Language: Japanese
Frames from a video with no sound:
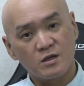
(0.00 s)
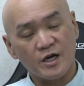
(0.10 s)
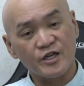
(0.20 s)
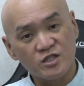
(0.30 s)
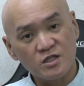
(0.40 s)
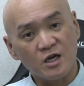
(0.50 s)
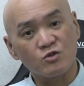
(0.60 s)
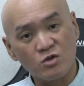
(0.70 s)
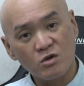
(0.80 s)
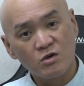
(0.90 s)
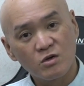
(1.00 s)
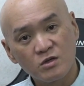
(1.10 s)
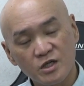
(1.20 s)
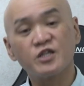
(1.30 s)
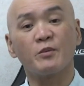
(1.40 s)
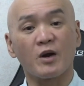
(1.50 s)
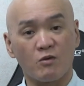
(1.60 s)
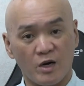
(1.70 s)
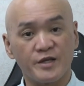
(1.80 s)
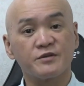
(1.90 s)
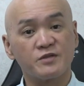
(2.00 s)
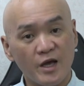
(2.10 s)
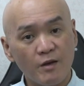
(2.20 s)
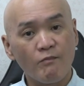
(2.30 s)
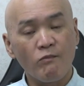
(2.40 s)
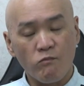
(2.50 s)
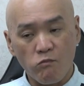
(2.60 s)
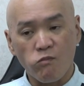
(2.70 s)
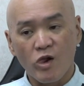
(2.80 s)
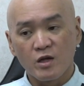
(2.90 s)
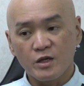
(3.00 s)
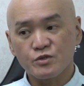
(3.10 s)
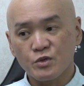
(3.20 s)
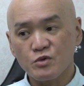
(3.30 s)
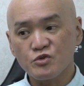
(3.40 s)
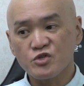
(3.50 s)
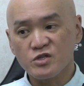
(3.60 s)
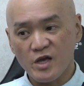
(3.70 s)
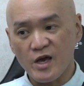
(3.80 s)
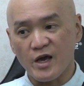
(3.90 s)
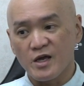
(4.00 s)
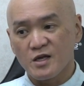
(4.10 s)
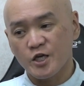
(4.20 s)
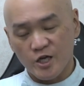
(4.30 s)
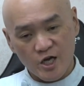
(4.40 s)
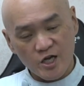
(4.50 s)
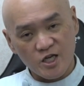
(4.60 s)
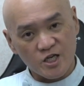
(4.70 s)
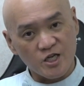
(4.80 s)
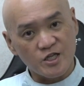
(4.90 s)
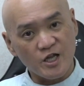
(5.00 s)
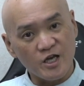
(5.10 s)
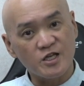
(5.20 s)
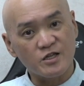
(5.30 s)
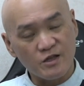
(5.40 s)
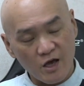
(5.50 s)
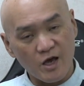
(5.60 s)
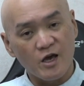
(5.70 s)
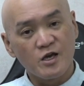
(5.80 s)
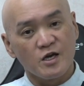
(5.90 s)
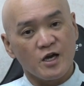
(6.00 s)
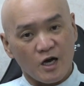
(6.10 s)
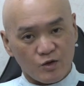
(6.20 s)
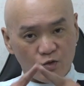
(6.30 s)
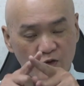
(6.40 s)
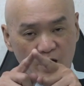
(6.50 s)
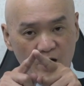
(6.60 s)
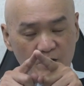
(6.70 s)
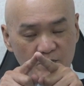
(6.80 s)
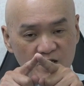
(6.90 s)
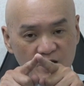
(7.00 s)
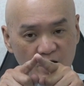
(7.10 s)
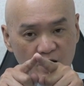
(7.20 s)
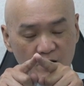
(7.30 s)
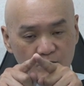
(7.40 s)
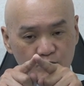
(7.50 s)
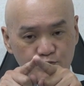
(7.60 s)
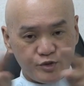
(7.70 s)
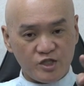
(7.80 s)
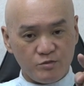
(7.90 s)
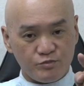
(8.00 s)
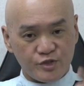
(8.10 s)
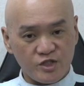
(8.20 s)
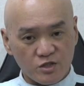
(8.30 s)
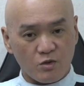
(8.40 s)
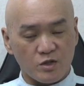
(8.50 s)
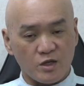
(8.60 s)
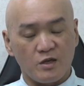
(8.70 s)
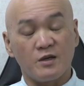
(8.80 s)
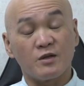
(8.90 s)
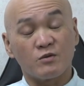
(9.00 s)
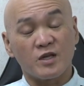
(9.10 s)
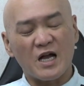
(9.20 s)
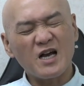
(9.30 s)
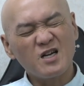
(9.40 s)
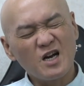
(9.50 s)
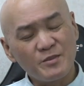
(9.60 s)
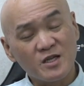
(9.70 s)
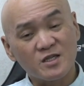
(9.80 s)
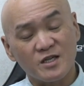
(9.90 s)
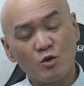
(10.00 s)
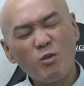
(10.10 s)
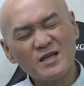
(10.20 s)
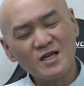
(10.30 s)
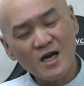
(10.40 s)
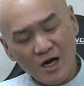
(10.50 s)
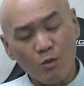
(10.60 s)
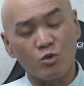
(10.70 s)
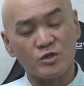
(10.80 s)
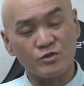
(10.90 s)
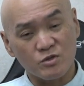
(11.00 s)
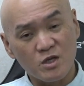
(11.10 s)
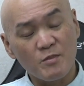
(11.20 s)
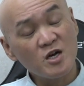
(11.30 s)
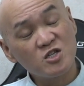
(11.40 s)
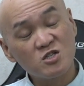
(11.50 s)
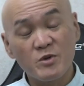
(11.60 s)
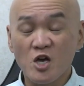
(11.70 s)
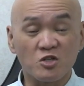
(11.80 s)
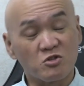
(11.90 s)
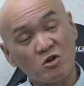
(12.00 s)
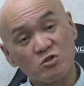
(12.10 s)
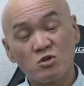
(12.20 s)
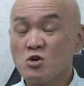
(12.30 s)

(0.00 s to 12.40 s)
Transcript: 彼氏彼女に切ってもらう方がいいですね。うん、でそうして綺麗に切っていってあのねみんなねブチンブチンってこうやって、えー、なんか皆さん伸ばさなあかん思ってるんですよね巻き爪やったら